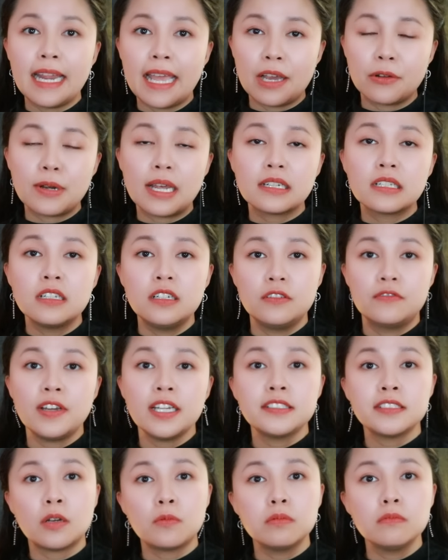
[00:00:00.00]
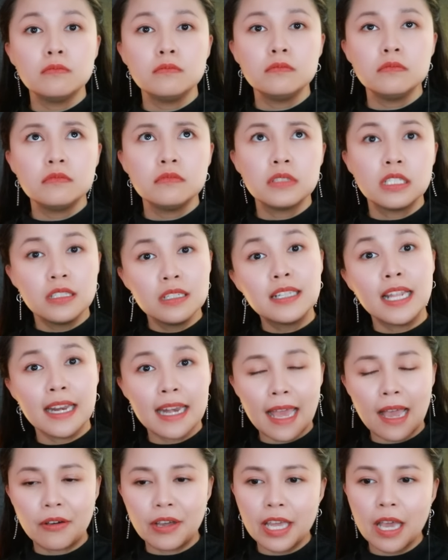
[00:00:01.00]
nào đã từng phát sóng như thế
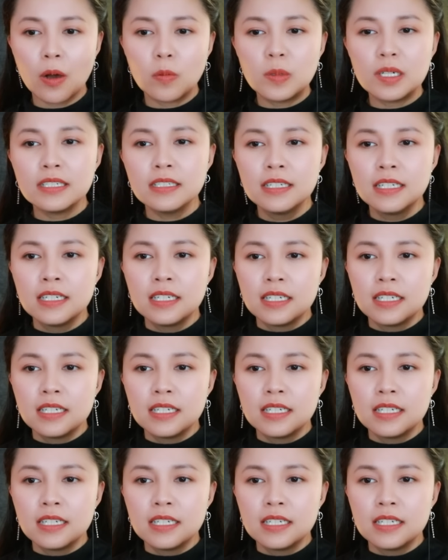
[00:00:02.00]
nào hay không á